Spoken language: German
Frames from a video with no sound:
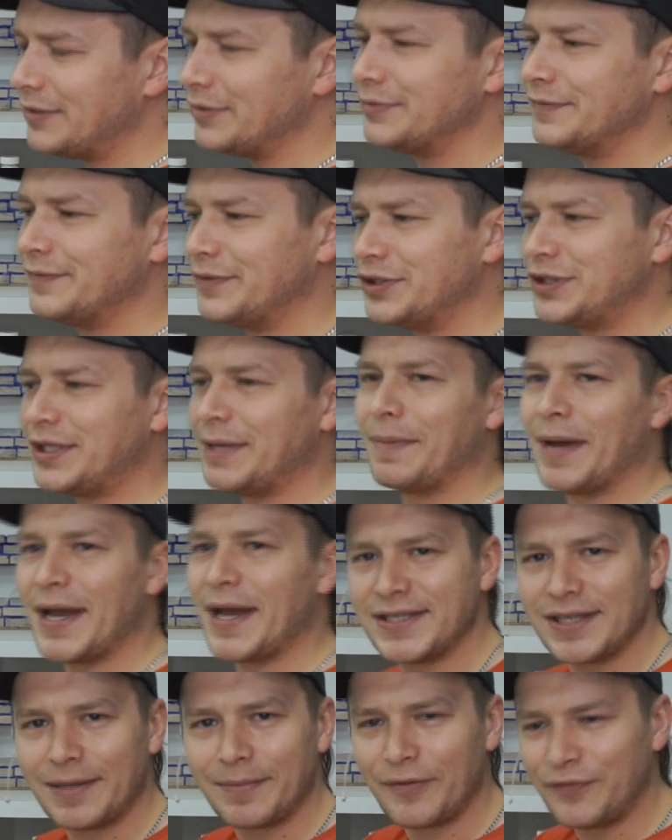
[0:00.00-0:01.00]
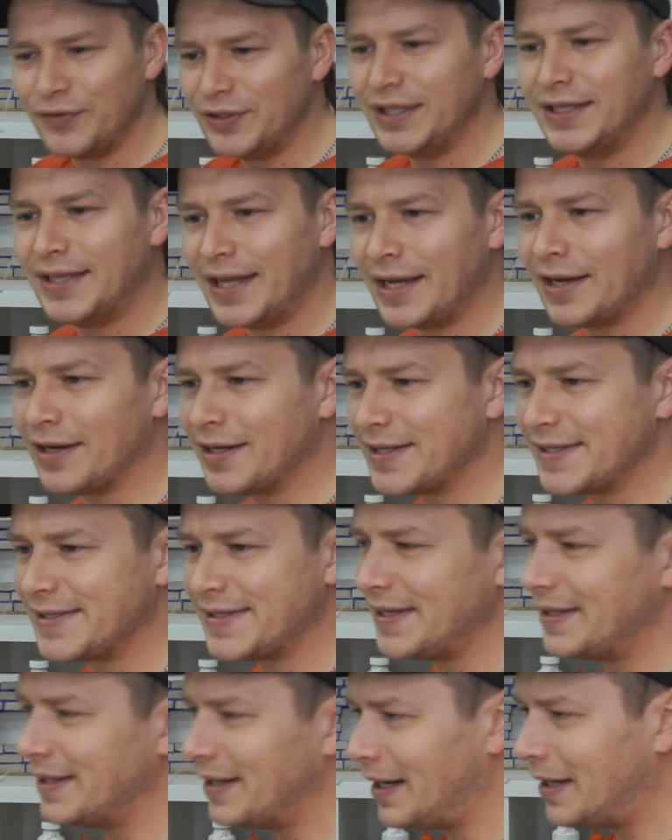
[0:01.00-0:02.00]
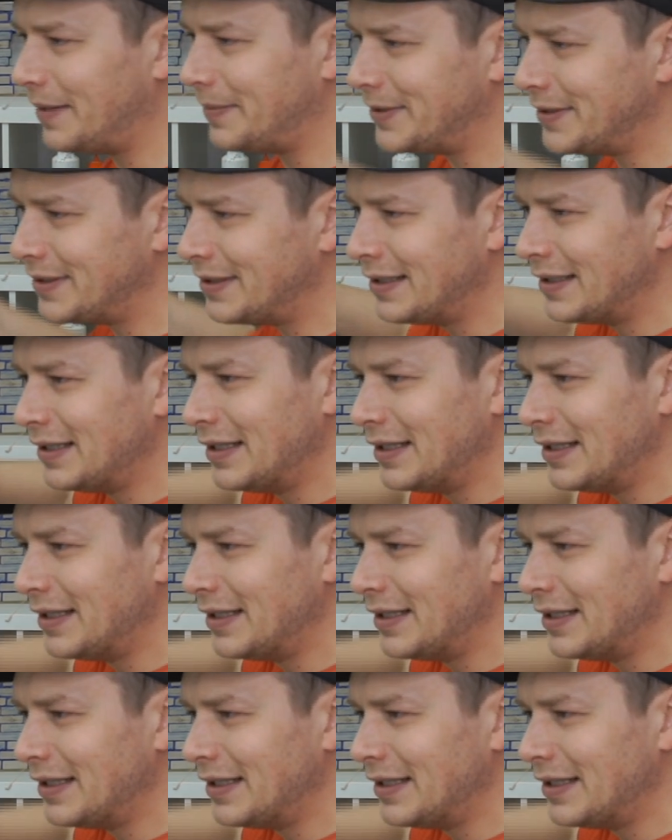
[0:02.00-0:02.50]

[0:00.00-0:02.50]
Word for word: Und wo ich den Preis aber für die Dinger gesehen habe,